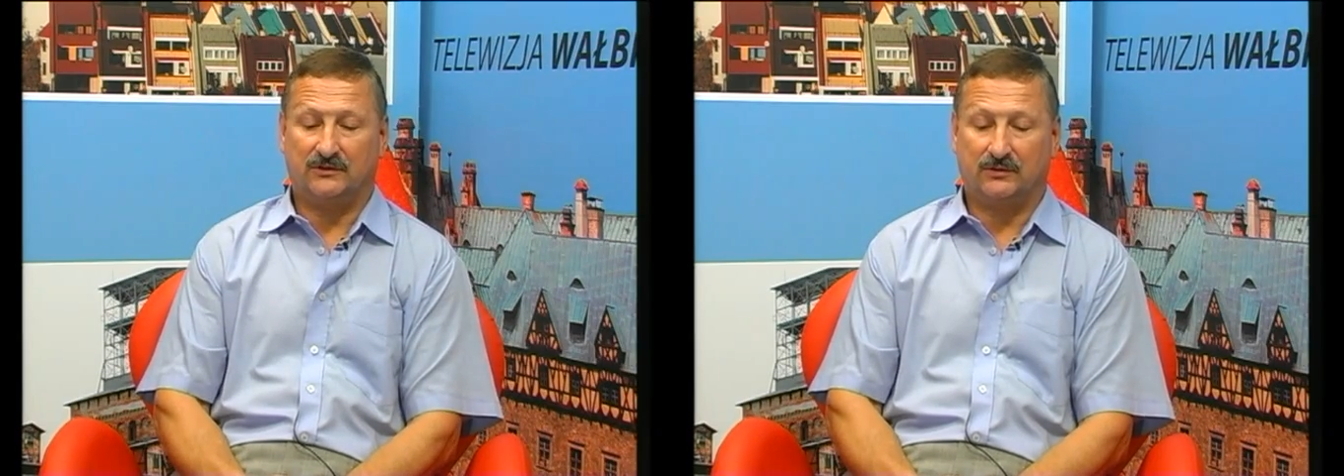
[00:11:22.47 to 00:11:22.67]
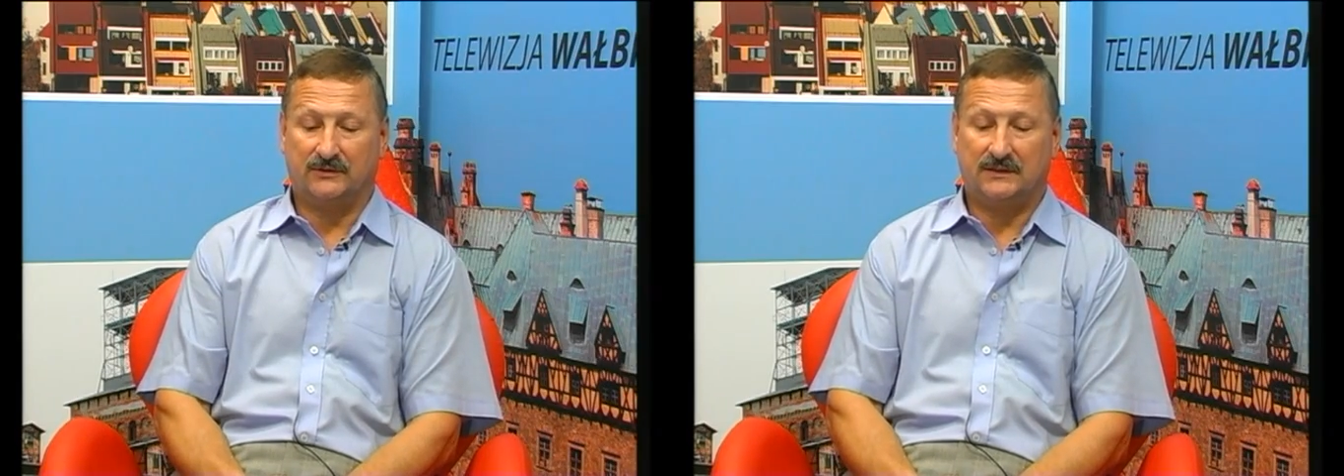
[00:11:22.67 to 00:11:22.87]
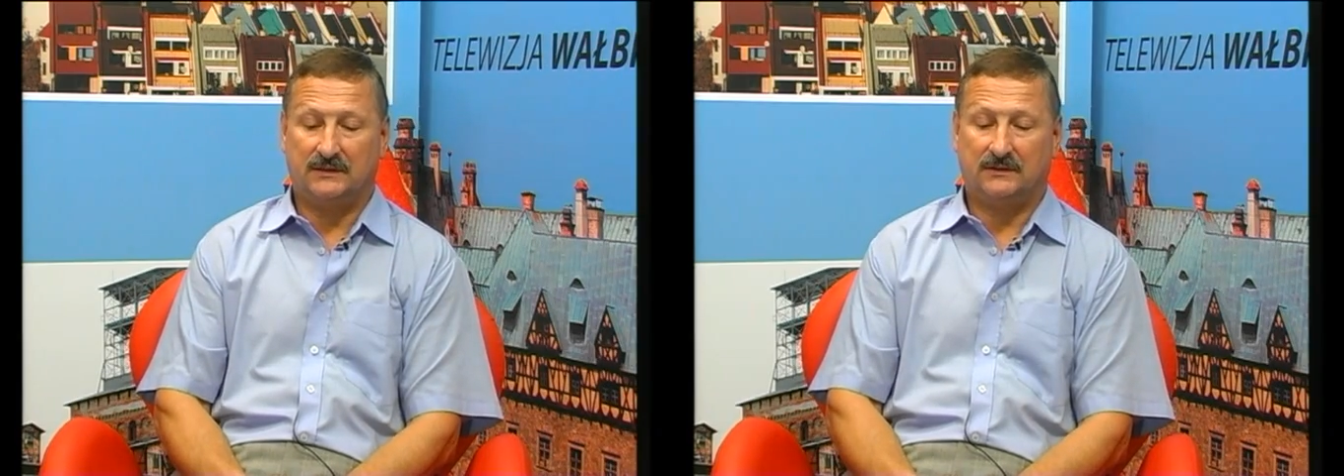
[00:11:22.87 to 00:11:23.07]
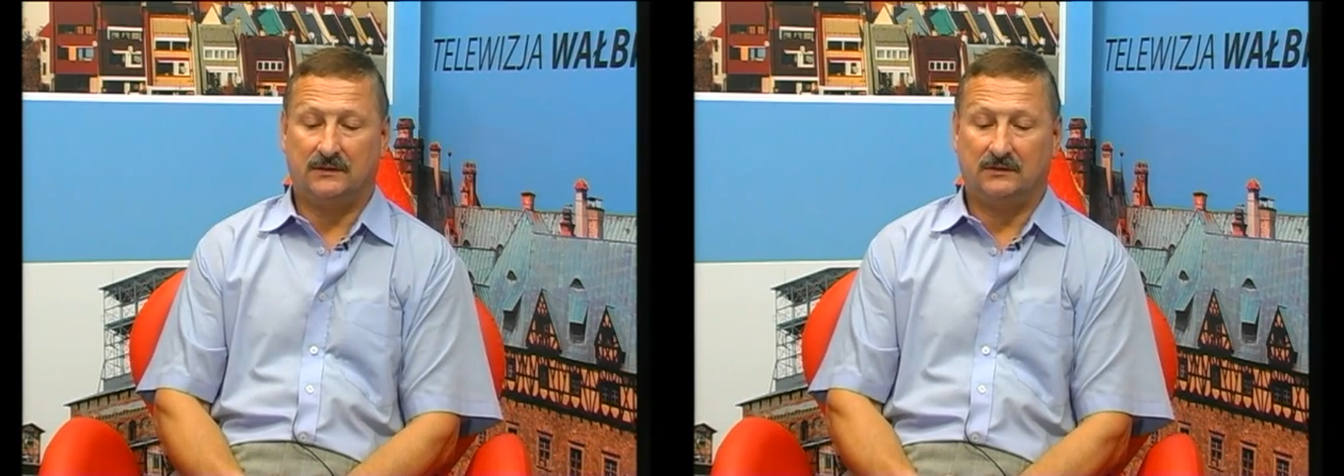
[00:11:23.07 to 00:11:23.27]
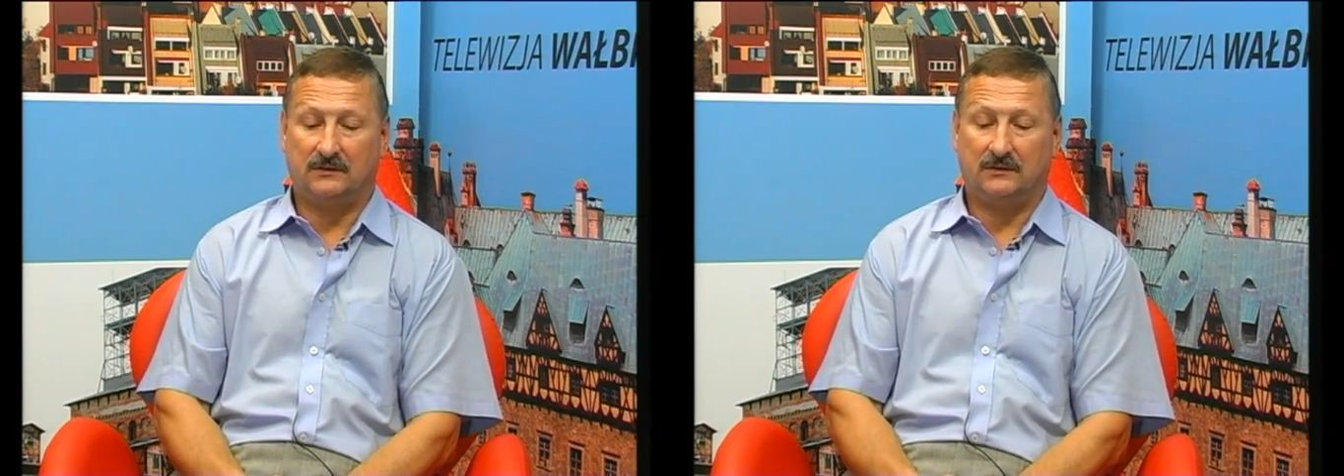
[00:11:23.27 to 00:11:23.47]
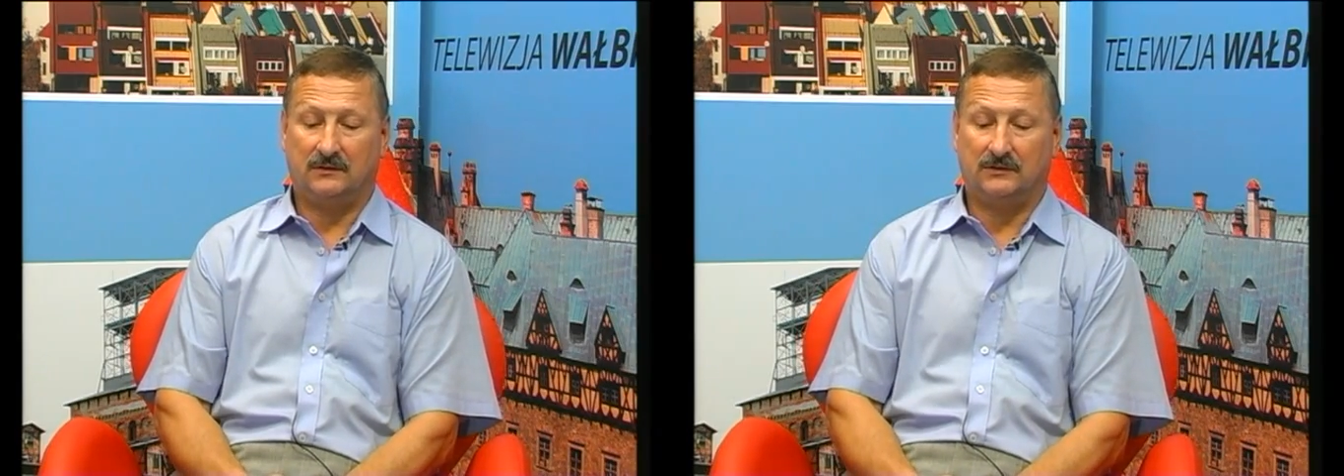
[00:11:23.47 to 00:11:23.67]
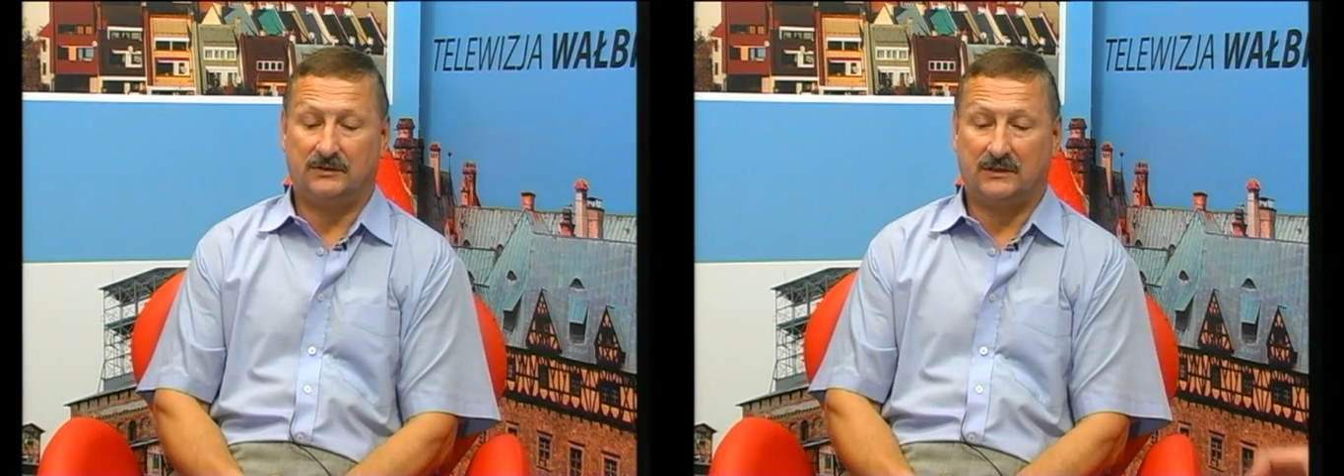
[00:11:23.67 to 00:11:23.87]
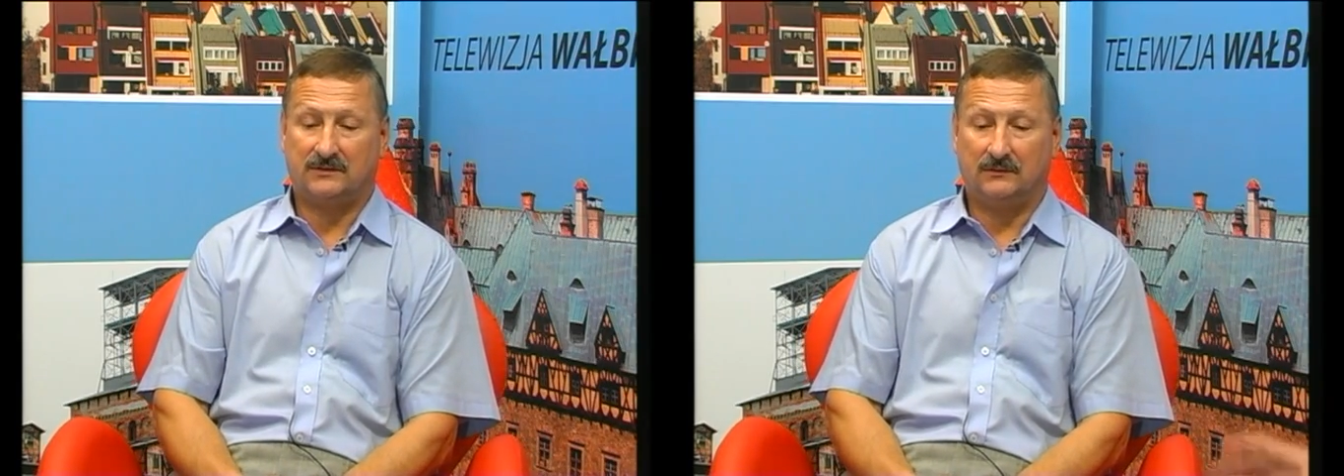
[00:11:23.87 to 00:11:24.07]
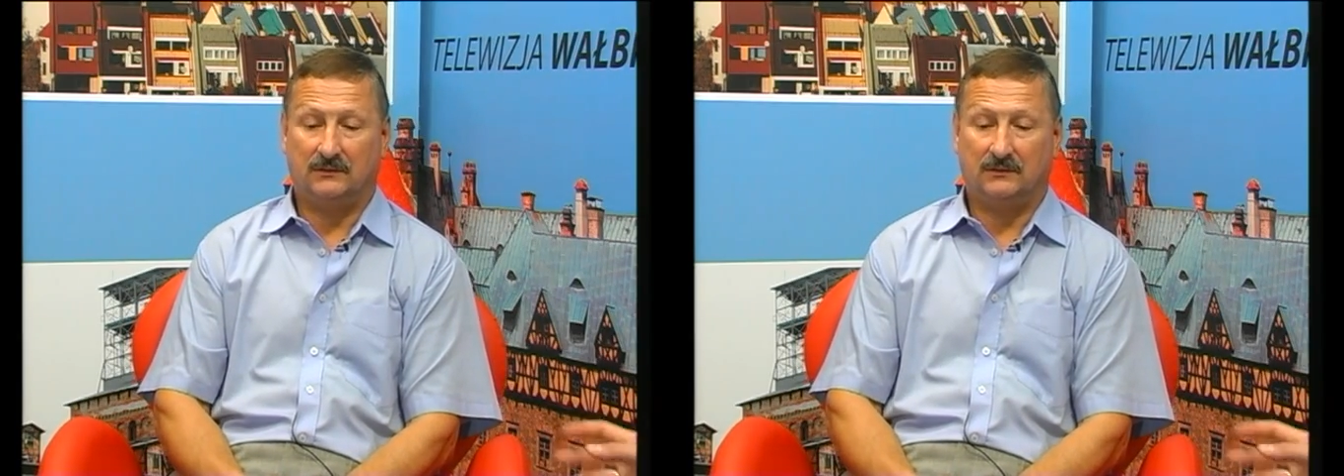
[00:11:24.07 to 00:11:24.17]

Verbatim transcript: o skrócenie ten, e, to czasu?